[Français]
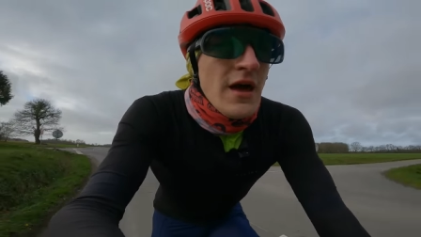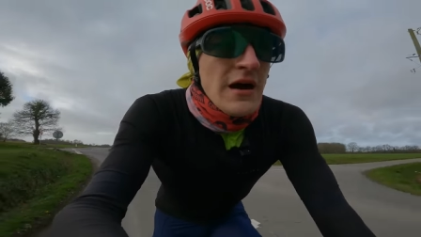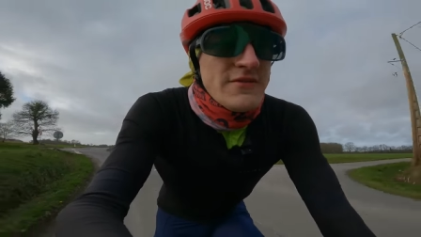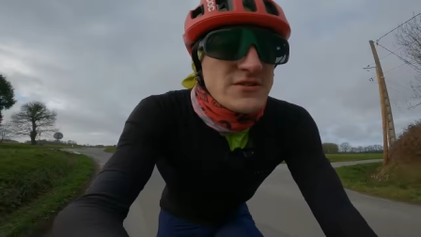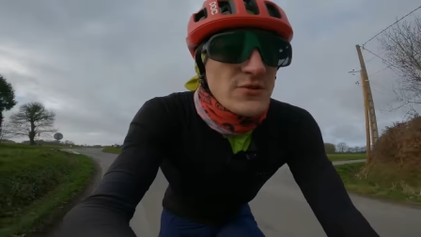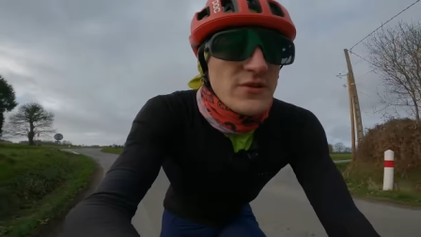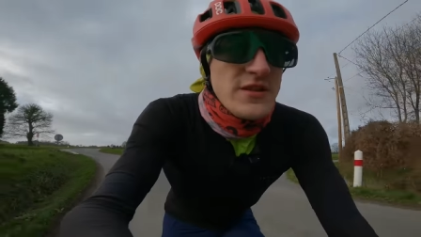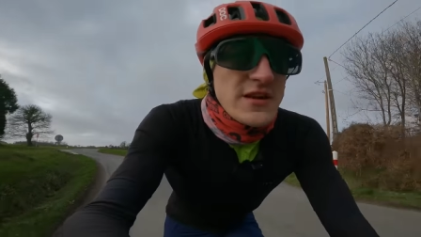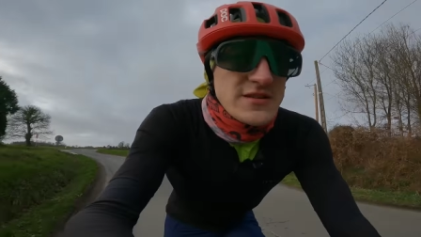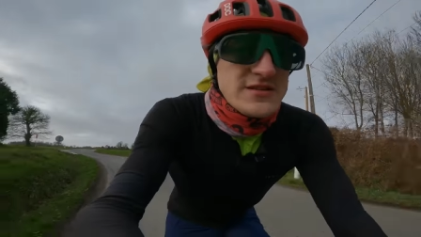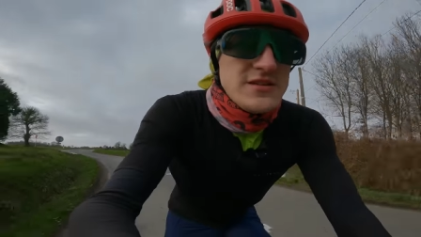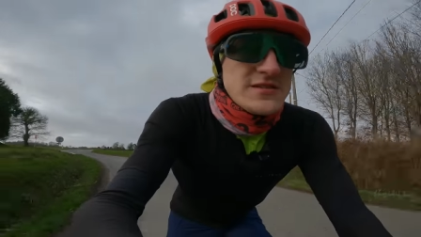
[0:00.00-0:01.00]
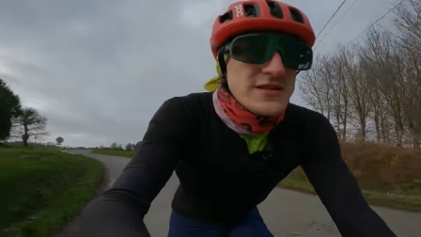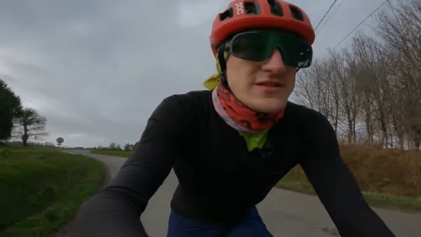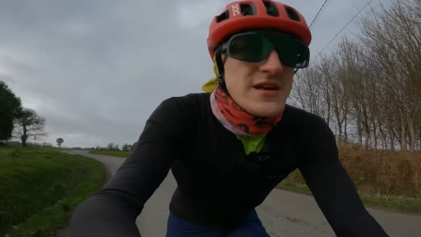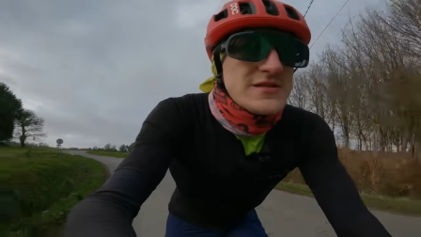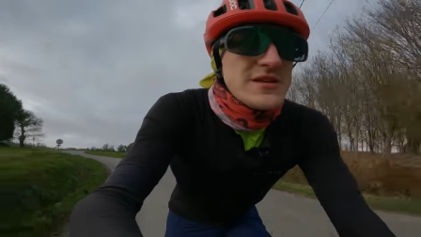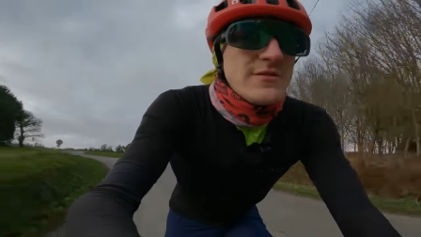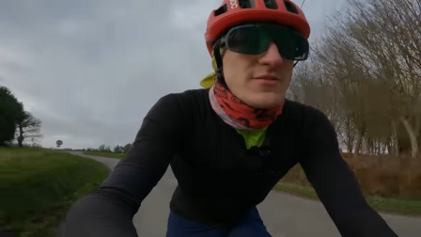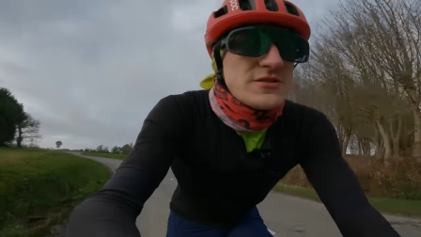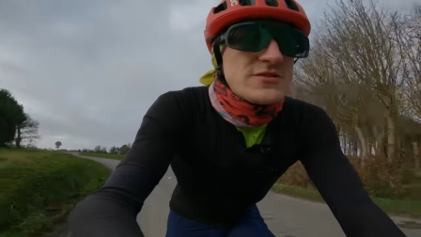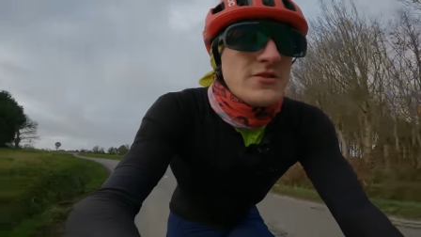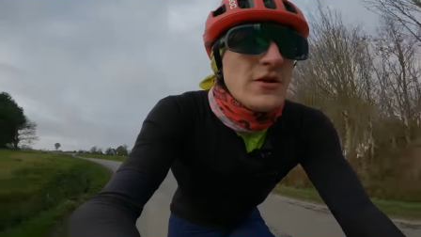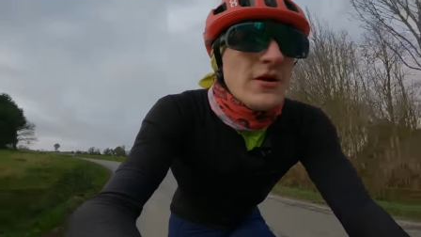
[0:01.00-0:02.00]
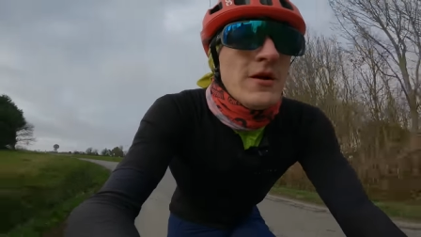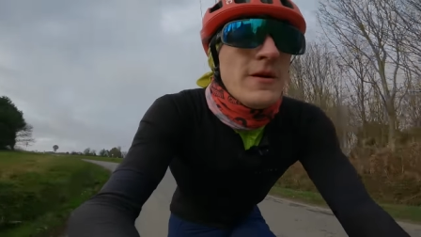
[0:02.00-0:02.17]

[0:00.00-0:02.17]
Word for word: avec son inertie et ça, c'est assez impressionnant.